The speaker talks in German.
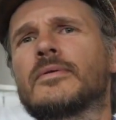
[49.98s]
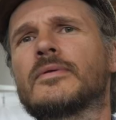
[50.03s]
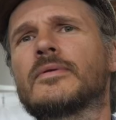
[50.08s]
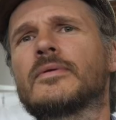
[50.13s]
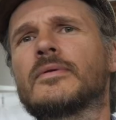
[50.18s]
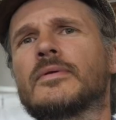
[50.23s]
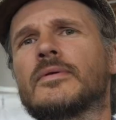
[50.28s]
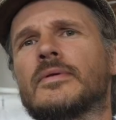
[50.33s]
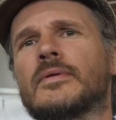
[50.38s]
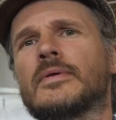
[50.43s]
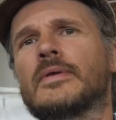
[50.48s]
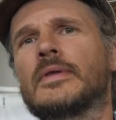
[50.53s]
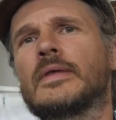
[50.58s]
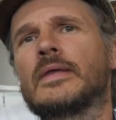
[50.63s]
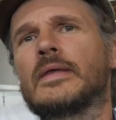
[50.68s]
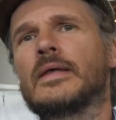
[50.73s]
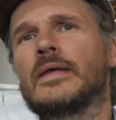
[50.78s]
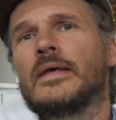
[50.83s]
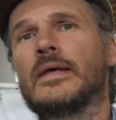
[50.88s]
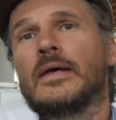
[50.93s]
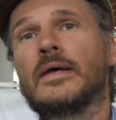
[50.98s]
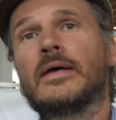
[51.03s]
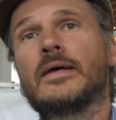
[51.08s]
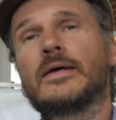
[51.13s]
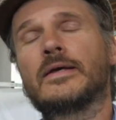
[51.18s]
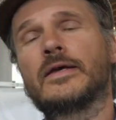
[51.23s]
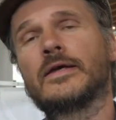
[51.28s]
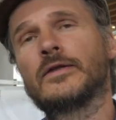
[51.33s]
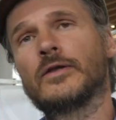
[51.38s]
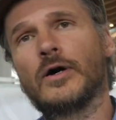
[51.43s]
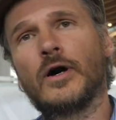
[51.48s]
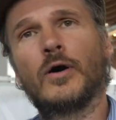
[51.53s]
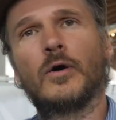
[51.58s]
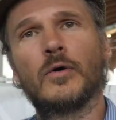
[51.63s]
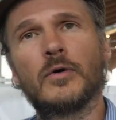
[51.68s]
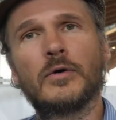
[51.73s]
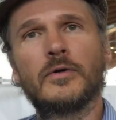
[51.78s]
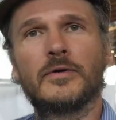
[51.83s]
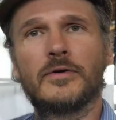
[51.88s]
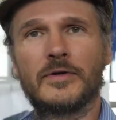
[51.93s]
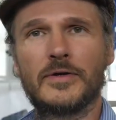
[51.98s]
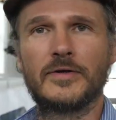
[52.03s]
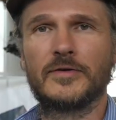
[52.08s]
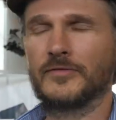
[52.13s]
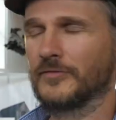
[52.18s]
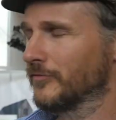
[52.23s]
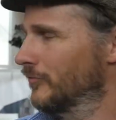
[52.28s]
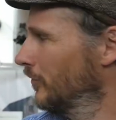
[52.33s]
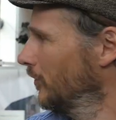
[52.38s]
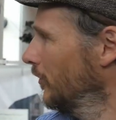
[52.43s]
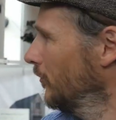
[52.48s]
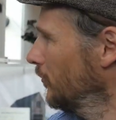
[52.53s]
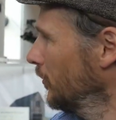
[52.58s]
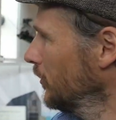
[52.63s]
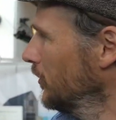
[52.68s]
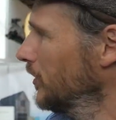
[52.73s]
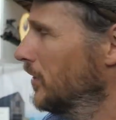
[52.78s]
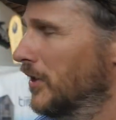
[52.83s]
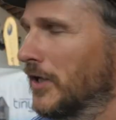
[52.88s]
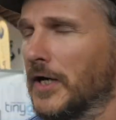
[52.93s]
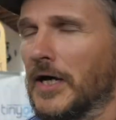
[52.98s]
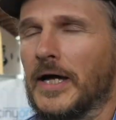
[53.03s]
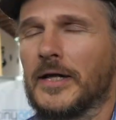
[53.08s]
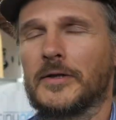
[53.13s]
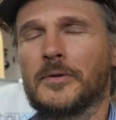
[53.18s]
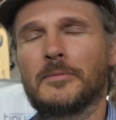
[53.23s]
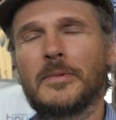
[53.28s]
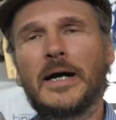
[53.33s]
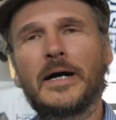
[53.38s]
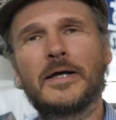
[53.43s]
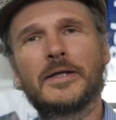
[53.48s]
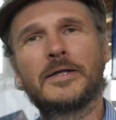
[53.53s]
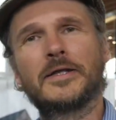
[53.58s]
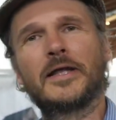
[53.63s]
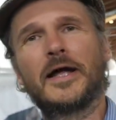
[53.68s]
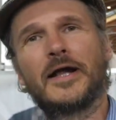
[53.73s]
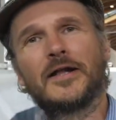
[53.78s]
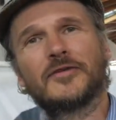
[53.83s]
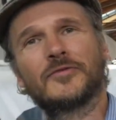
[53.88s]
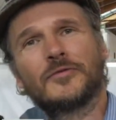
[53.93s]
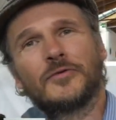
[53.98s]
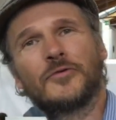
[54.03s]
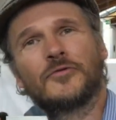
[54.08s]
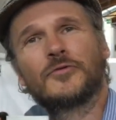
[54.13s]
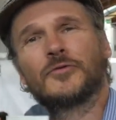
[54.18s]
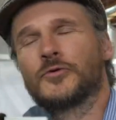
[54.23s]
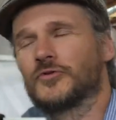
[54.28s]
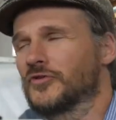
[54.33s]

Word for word: ihr her, wo sitzt ihr? Genau, so wollte ich gerade machen. Also Super.